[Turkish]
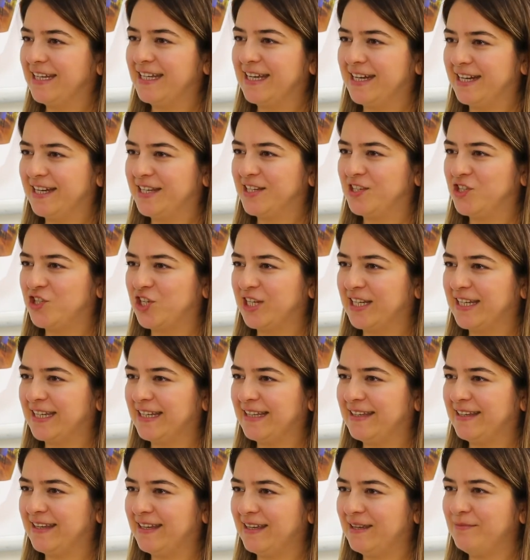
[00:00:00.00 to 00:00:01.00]
yine aynı
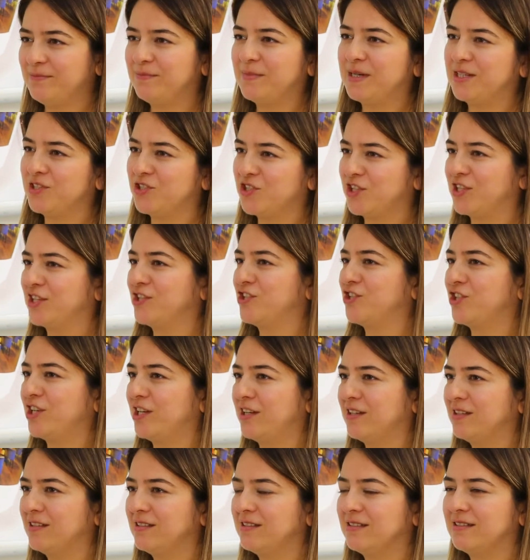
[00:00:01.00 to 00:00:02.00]
şekilde baştan
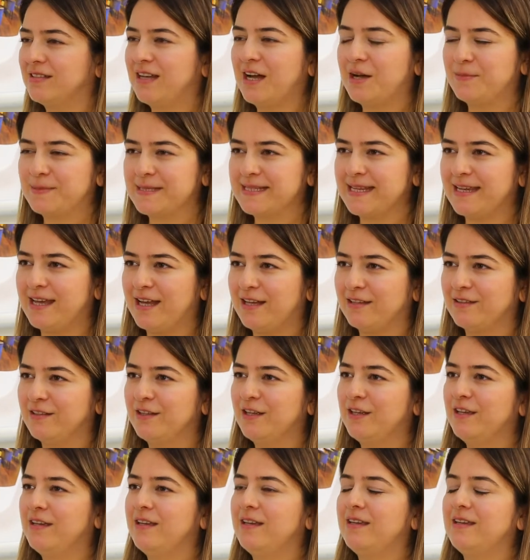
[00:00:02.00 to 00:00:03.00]
aşağı e, kapsayan
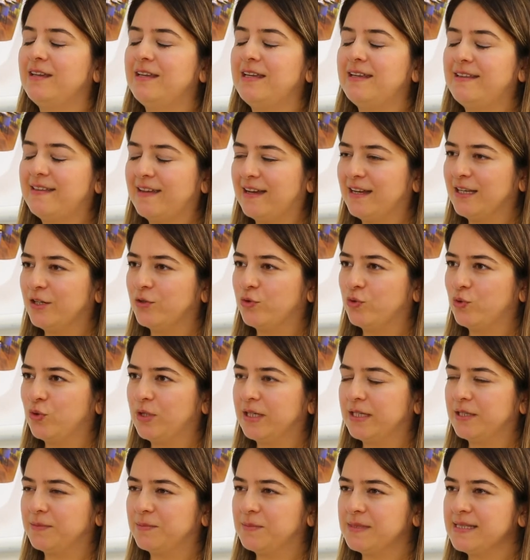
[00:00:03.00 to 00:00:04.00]
İtalya
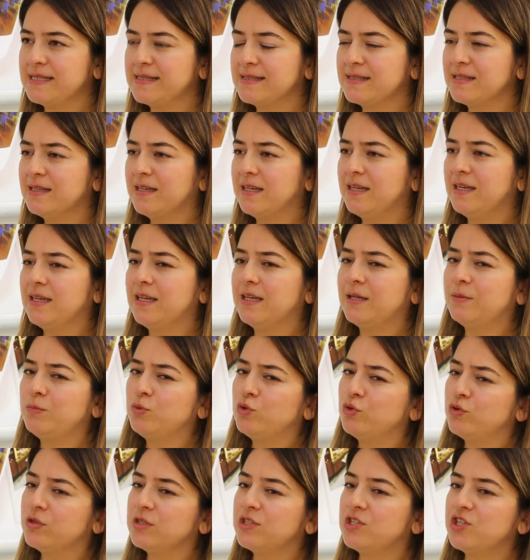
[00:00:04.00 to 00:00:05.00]
turlarımız.
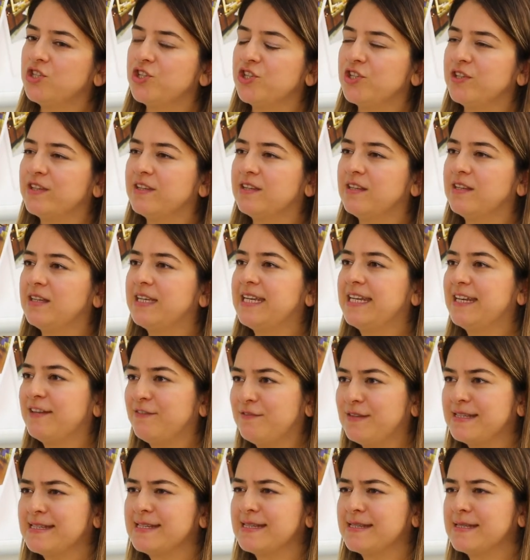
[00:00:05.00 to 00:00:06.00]
Bunun dışında
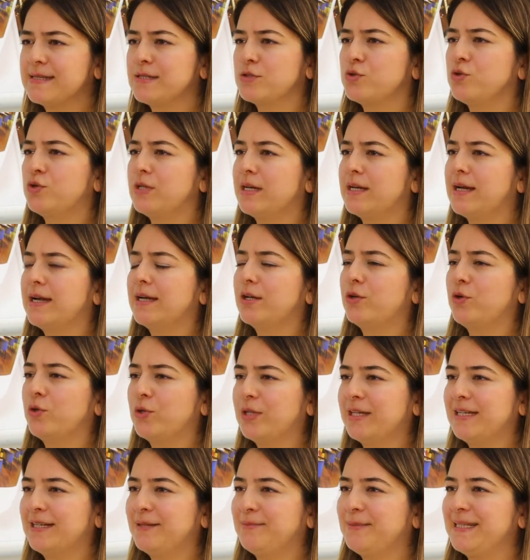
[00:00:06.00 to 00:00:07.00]
yine vizesiz olarak
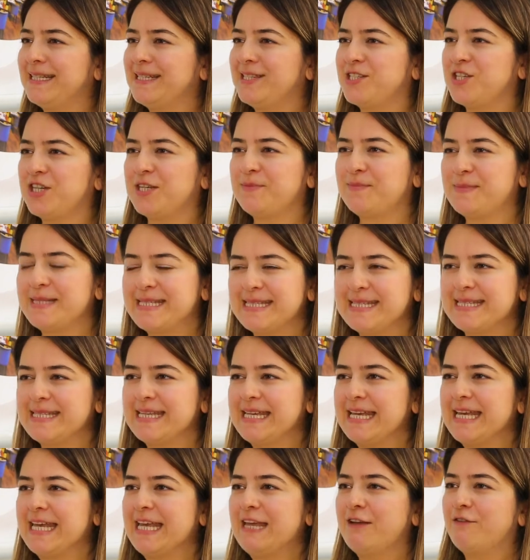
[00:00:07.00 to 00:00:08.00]
önerebileceğimiz
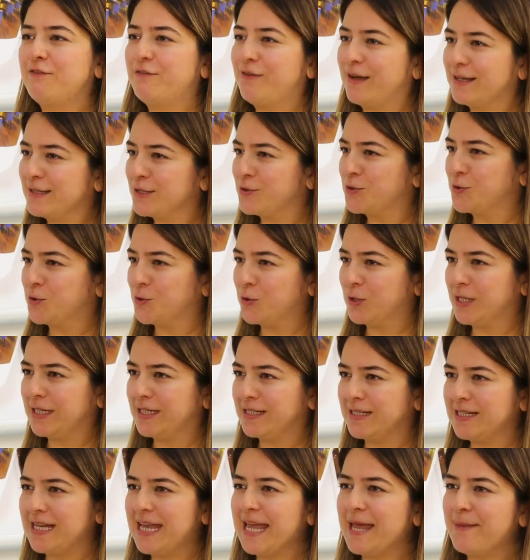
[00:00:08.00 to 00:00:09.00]
Fas
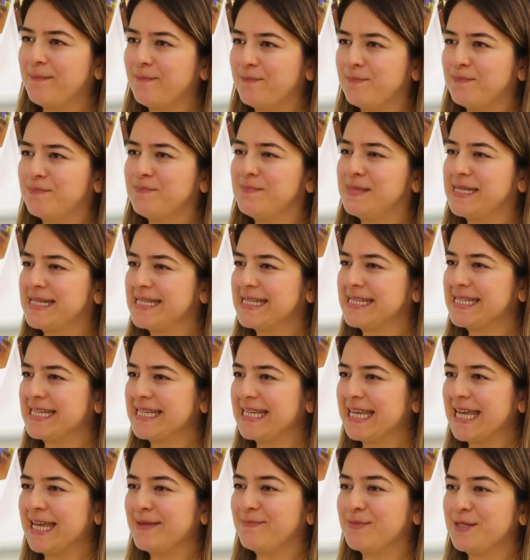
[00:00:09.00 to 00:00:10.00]
turları hem
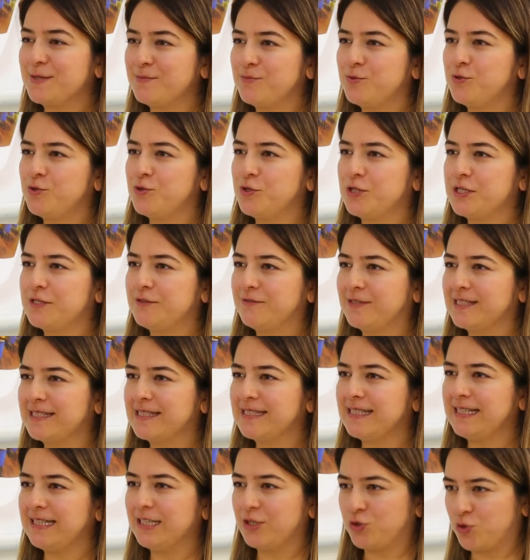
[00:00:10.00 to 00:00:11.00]
mistik hem de büyülü
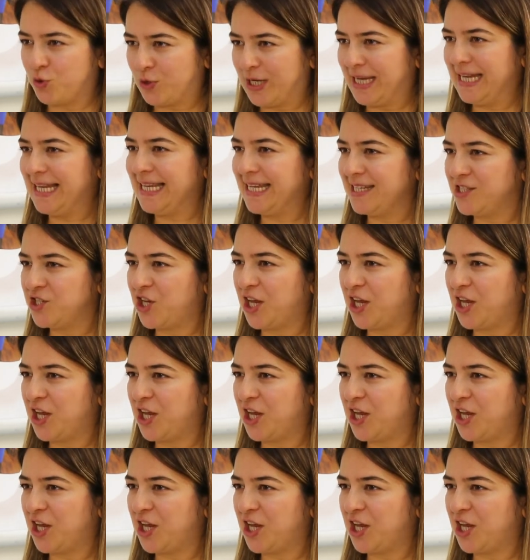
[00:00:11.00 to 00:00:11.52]
havasıyla çok ilgi